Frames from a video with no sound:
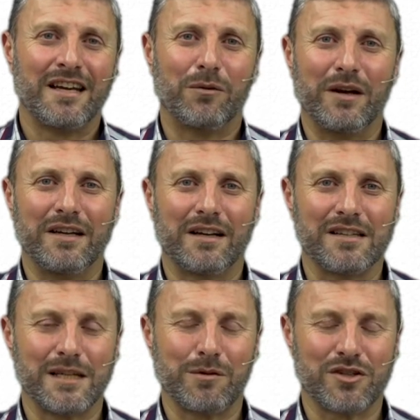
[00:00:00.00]
وهي
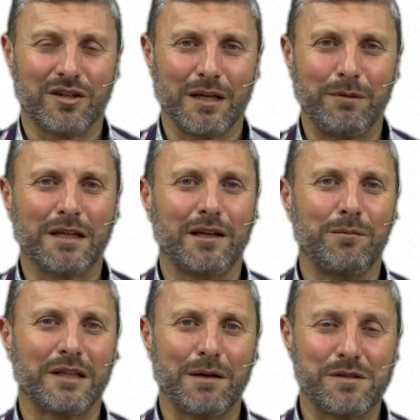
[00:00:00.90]
قسيمه شرائيه
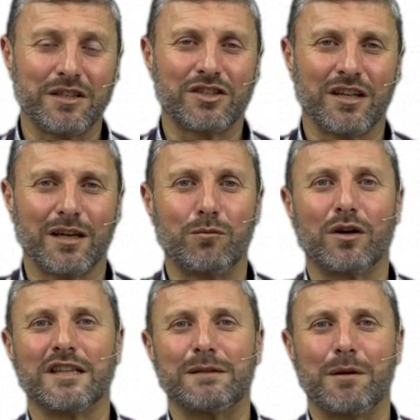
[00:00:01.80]
بقيمه 50 شيكل
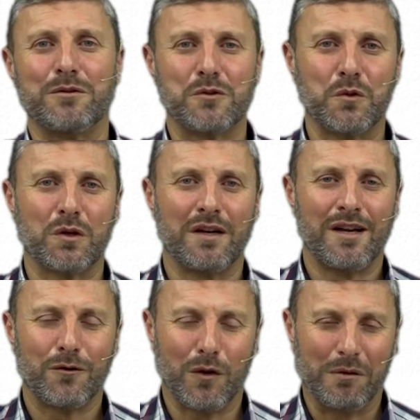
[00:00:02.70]
مقدمه من سوق
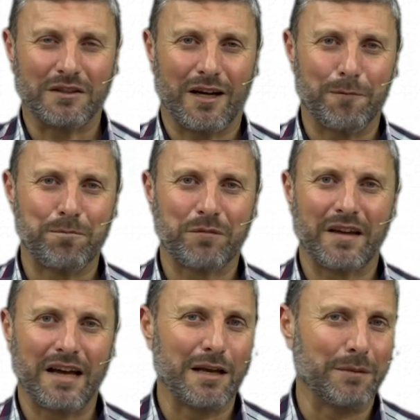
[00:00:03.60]
ومطعم
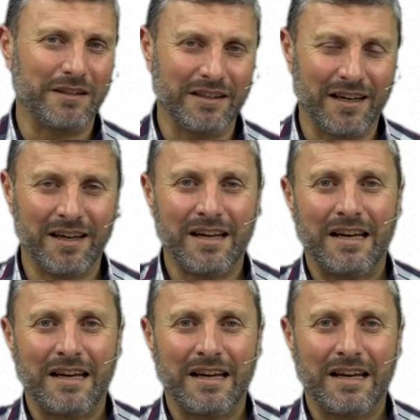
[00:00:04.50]
المدينة